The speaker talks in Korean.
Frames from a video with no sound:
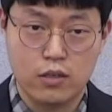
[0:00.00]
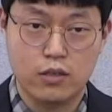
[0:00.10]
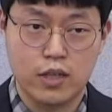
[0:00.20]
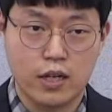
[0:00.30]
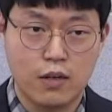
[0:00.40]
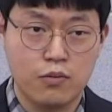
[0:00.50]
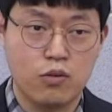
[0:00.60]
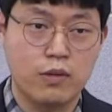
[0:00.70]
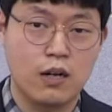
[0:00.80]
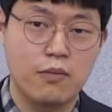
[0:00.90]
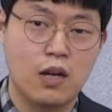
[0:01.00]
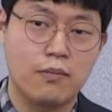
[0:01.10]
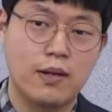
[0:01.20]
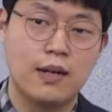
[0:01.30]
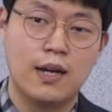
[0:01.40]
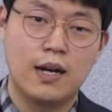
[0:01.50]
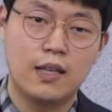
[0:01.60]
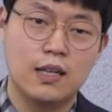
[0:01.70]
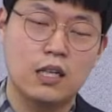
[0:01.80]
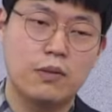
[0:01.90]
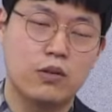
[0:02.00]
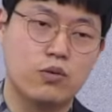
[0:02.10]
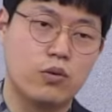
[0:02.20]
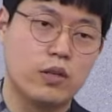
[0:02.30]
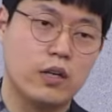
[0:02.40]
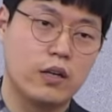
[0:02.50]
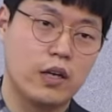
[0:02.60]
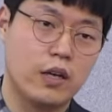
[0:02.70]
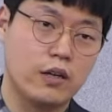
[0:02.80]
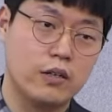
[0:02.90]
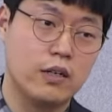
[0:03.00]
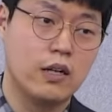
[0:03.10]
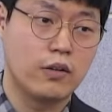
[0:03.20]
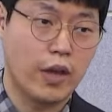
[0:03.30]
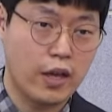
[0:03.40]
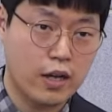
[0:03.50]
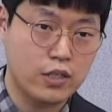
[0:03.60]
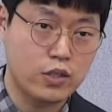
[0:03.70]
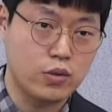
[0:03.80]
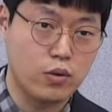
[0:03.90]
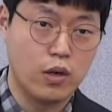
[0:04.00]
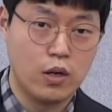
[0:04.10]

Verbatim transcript: 그 택함으로 말미암아 하나님의 구원의 계획을 계획하시고